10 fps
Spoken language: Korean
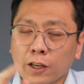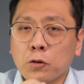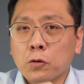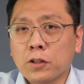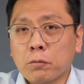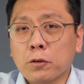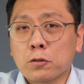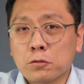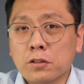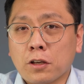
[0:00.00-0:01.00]
댓글로
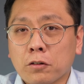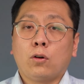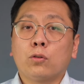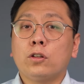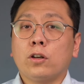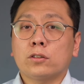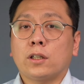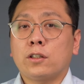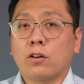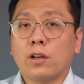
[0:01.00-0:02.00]
남겨주세요. 오늘
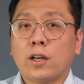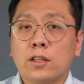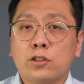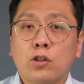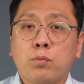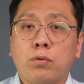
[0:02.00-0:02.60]
영상은 여기까지고요.